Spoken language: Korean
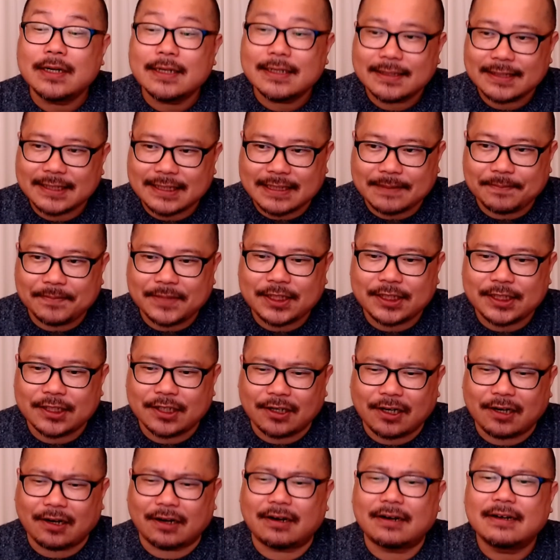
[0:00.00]

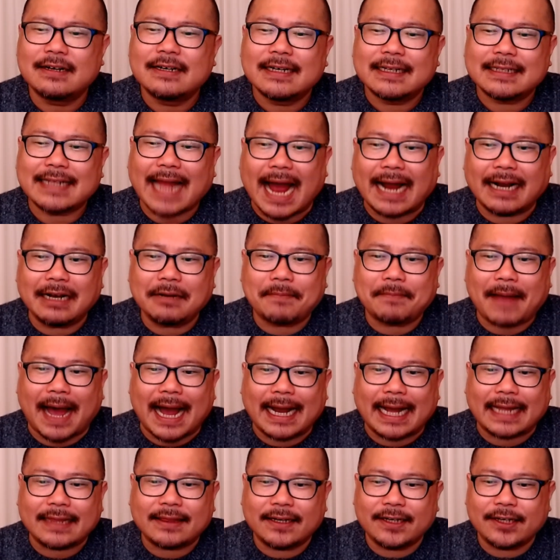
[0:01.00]
심지어 당을
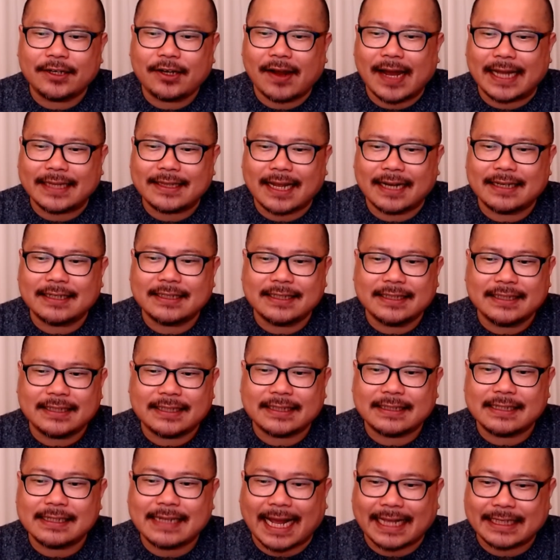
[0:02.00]
망가뜨리려 한다는
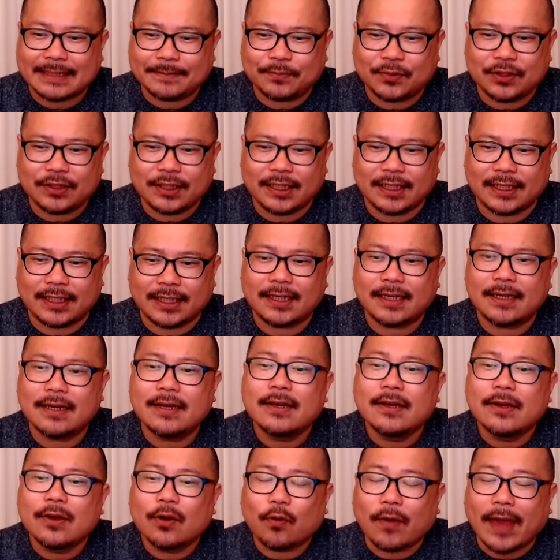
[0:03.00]
인식을 가진 분들이
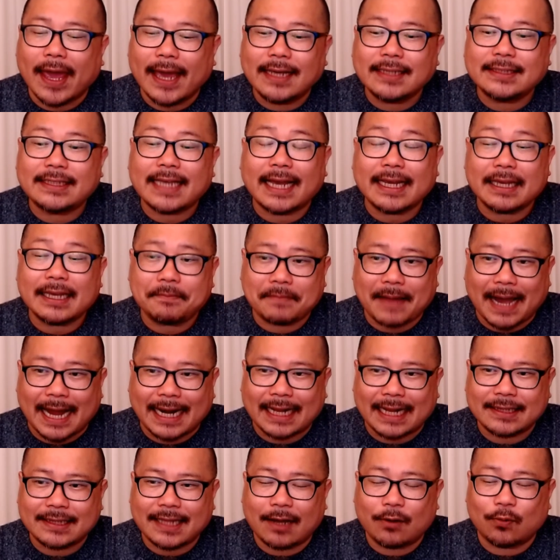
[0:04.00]
굉장히
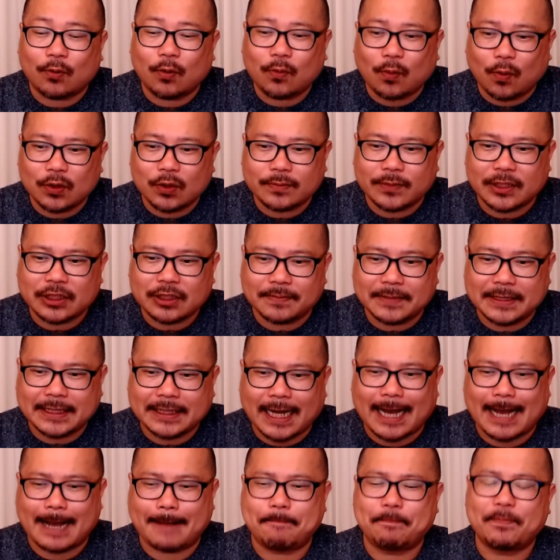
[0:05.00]
많았다고
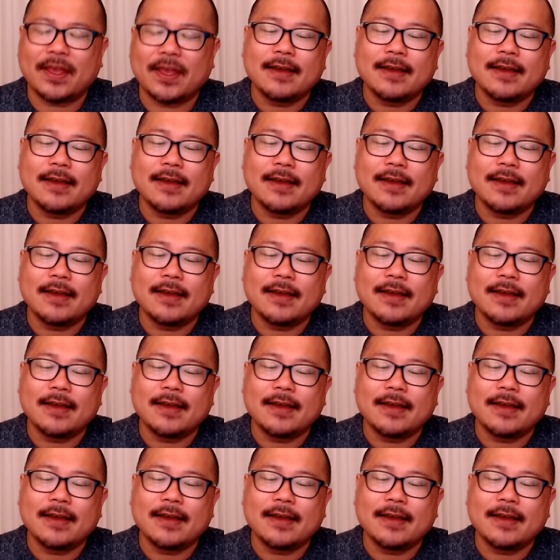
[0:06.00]
꼬집었습니다.